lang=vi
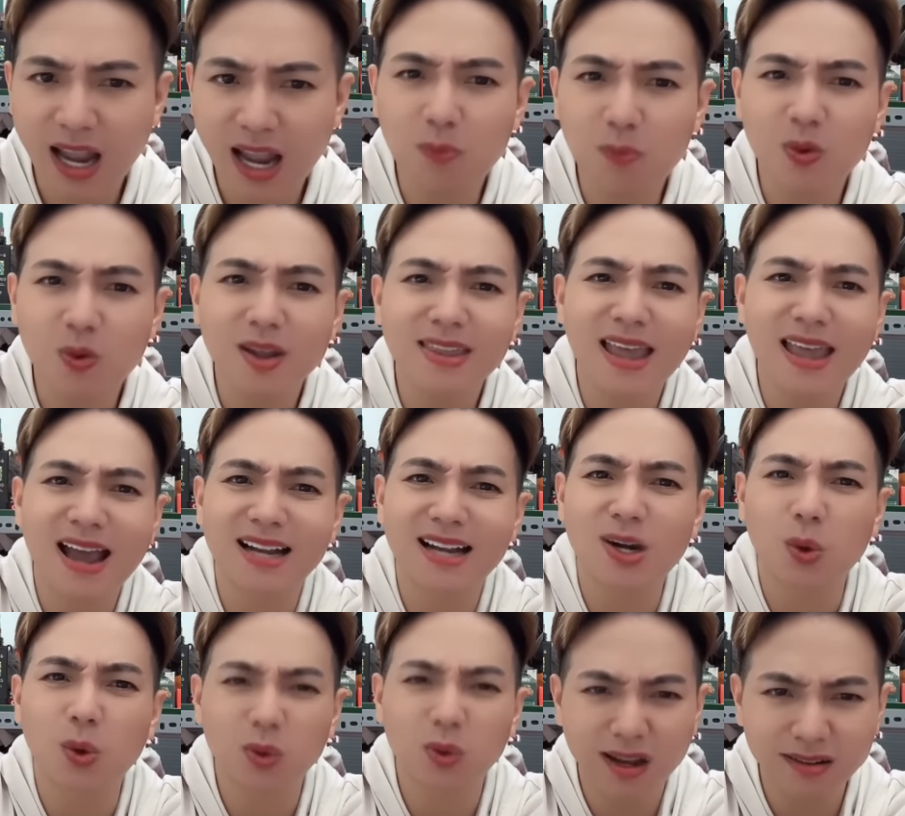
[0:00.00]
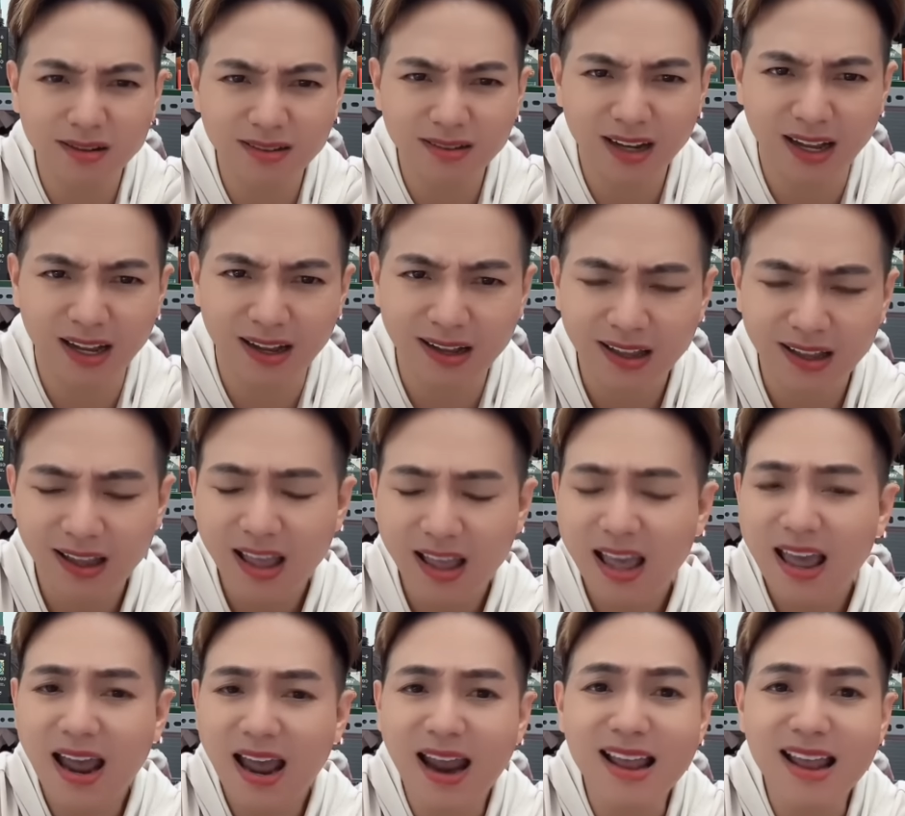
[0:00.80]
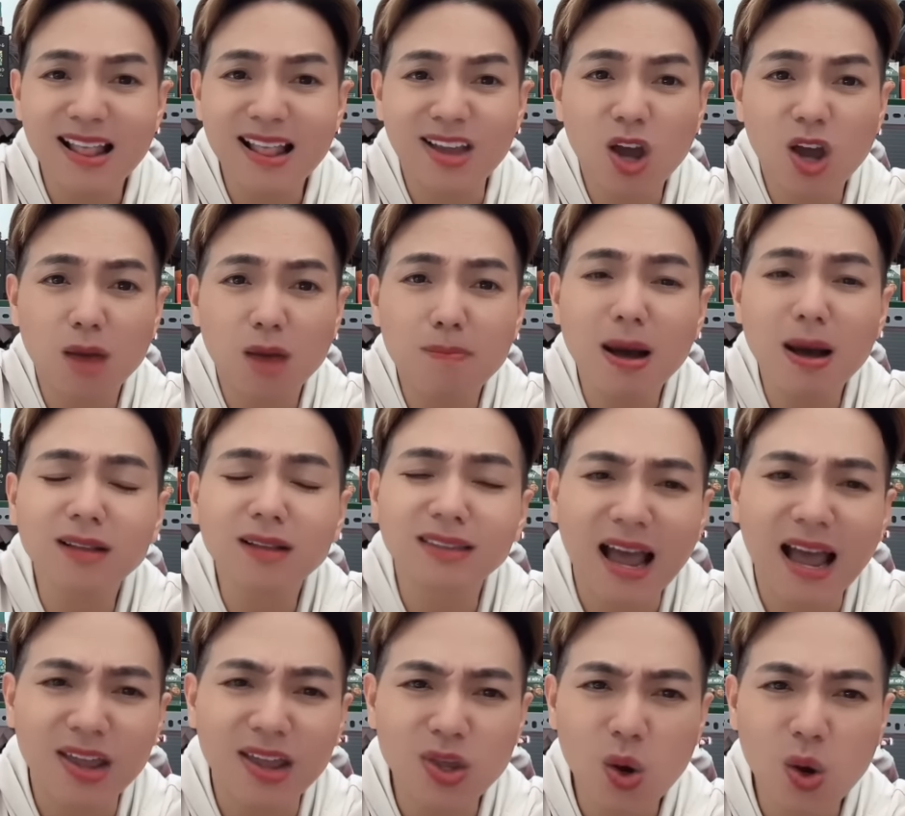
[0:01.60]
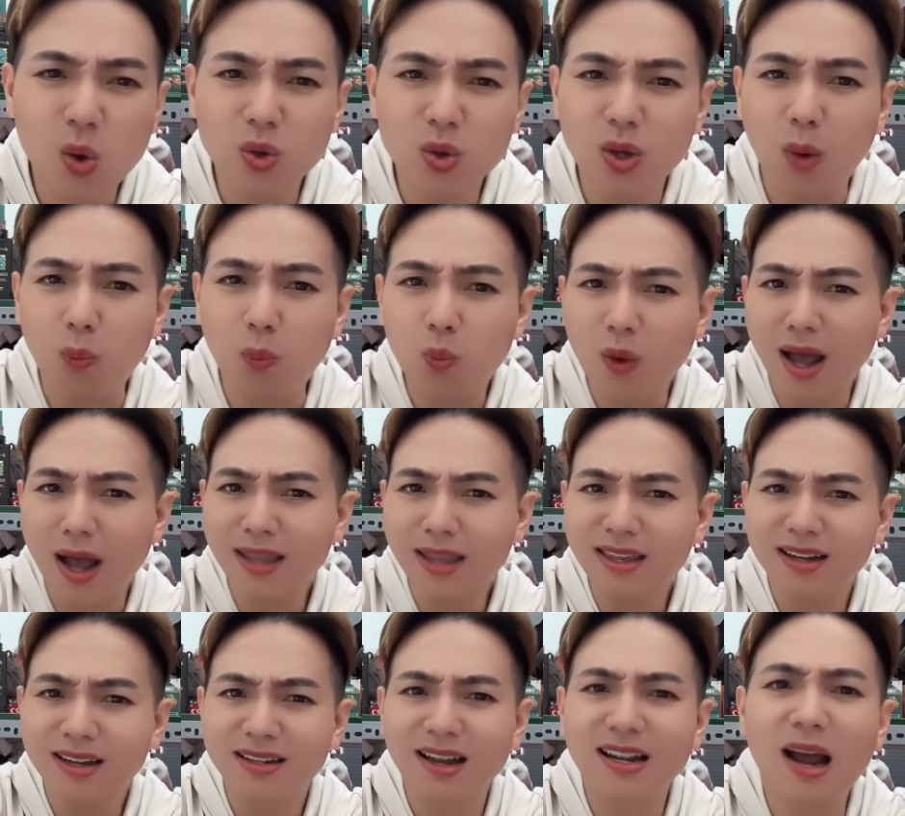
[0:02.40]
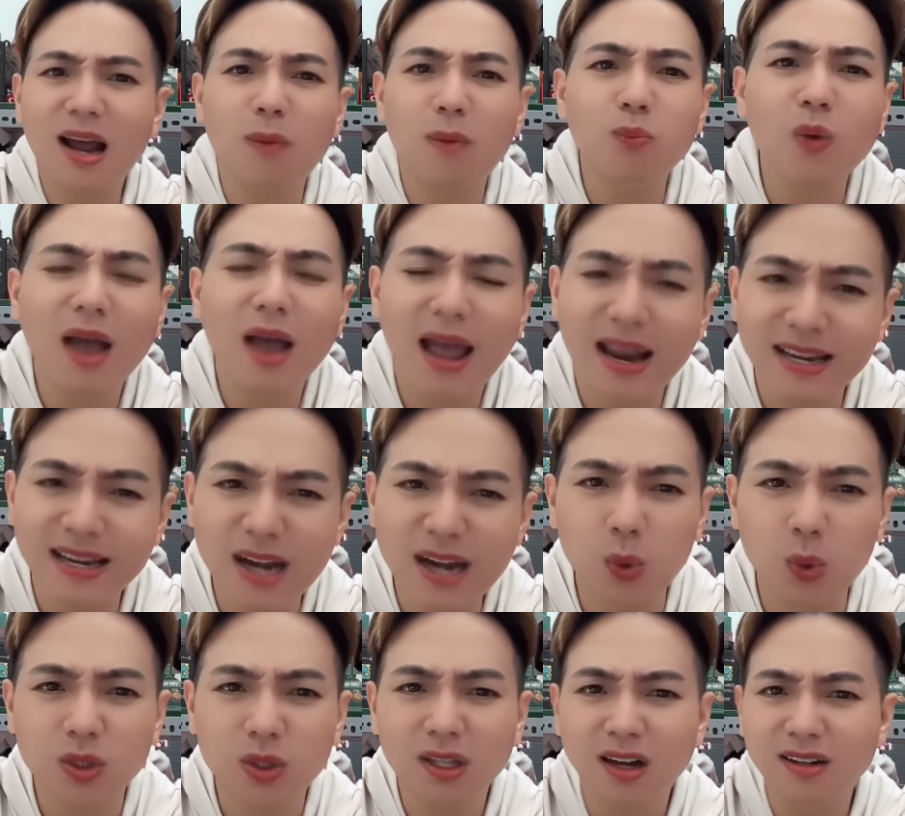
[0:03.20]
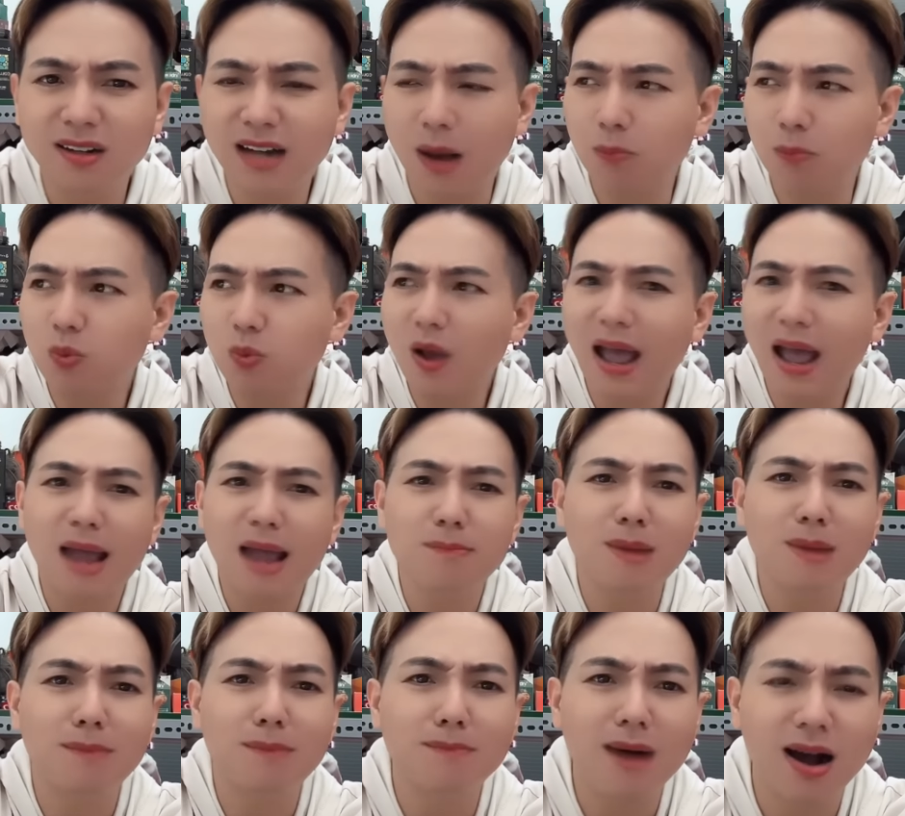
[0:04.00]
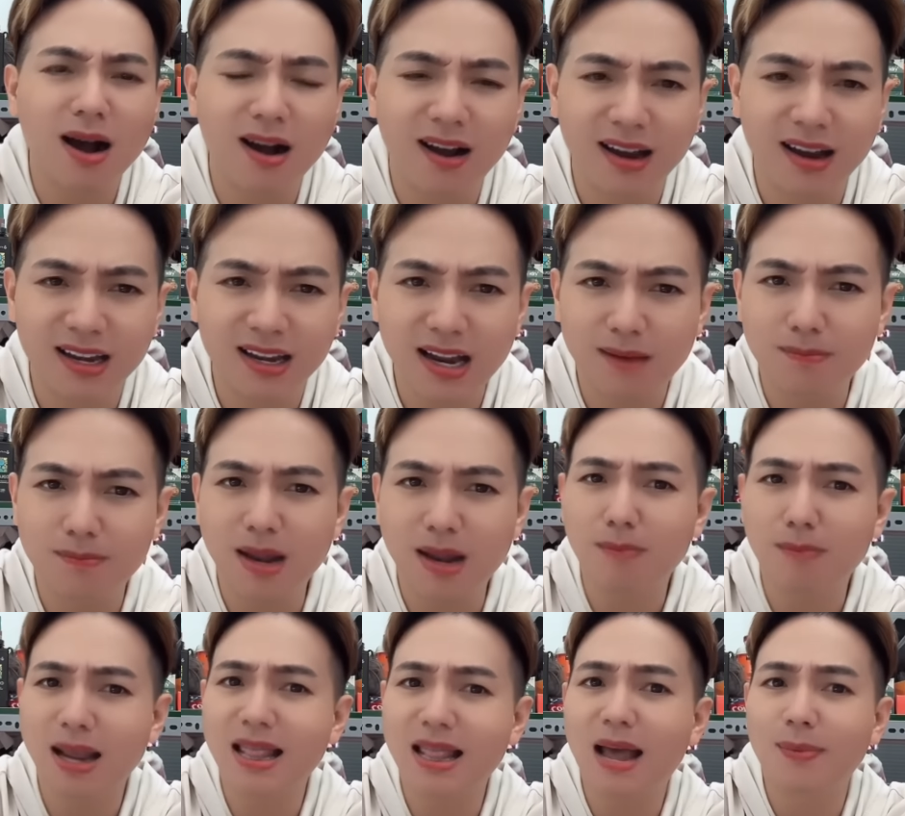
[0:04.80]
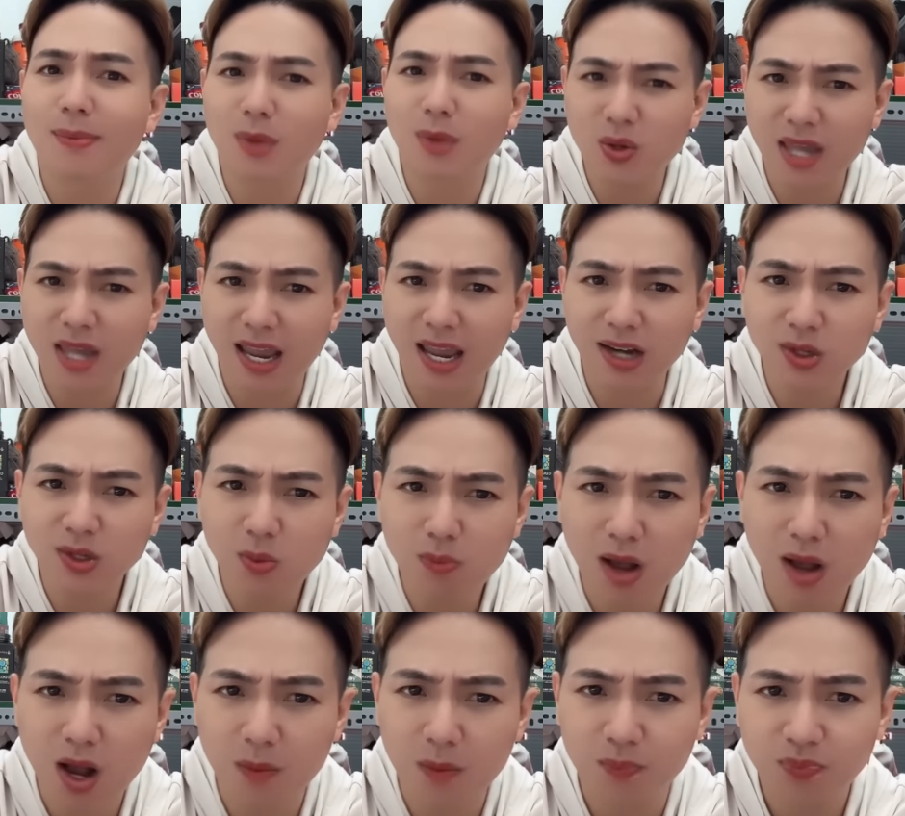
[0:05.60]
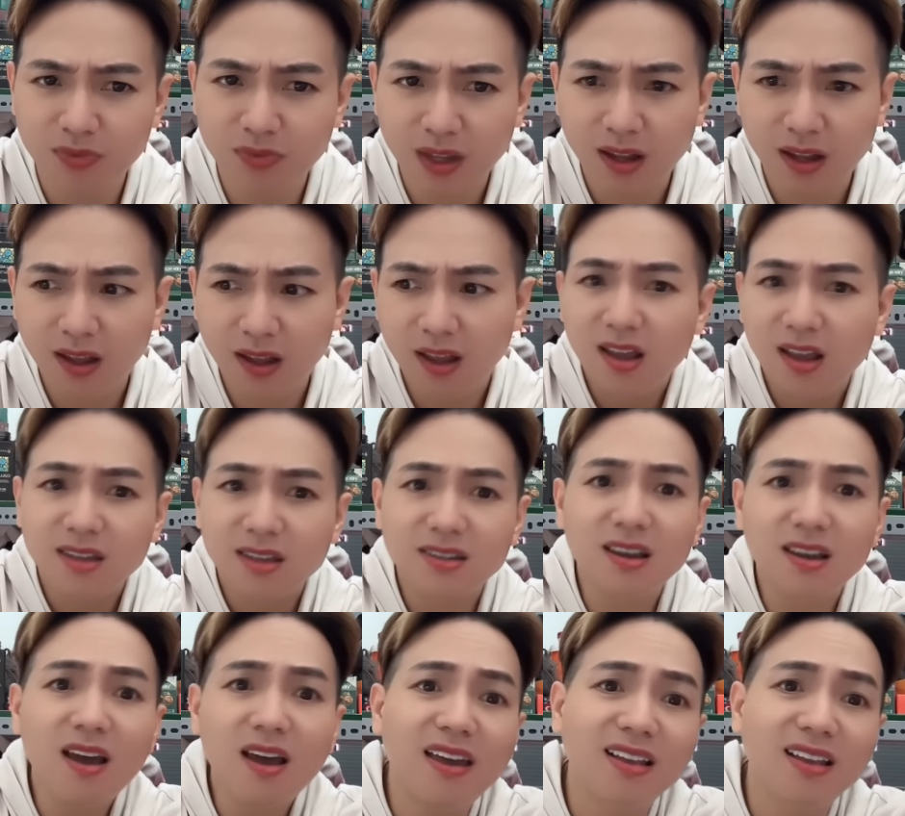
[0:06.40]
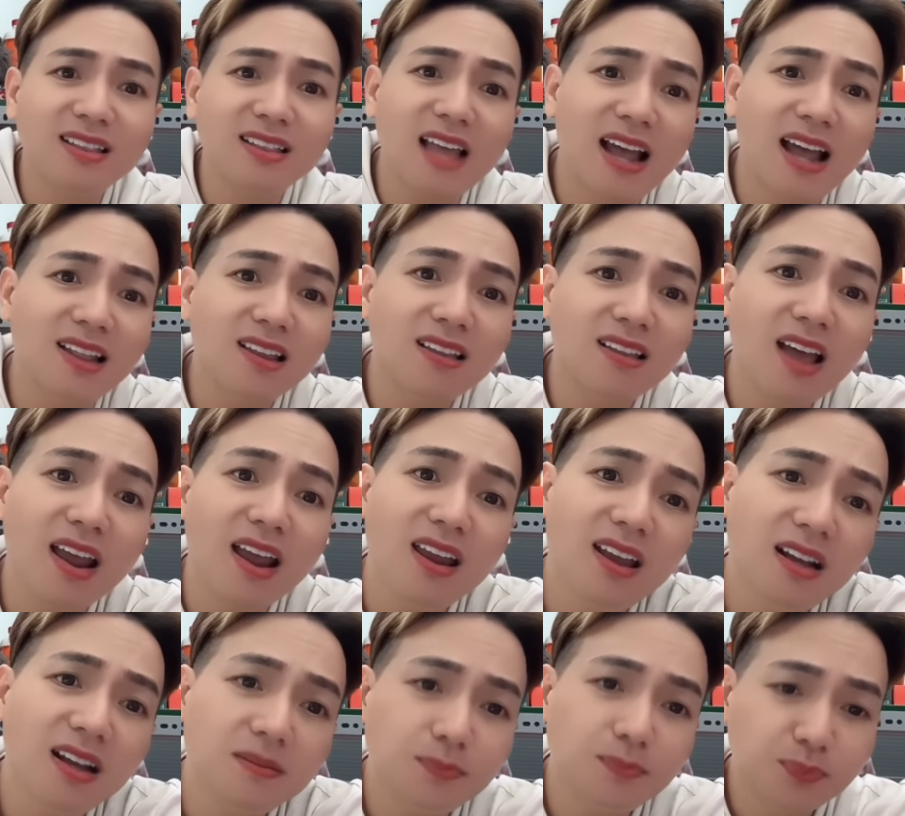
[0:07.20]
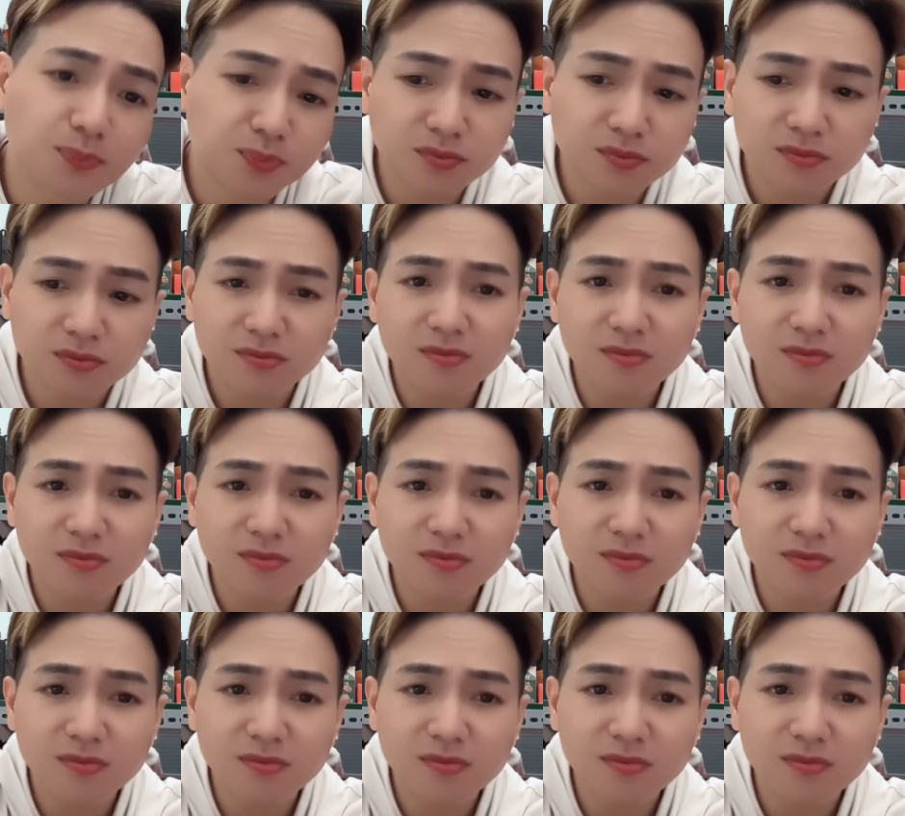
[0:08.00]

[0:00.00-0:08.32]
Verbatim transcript: không có nhà đầu tư hả hay là do bất tài vô dụng quá cho nên không có ai đầu tư không có ai mà mời để, để mày làm đạo diễn đúng không chứ hiện tại tao thấy á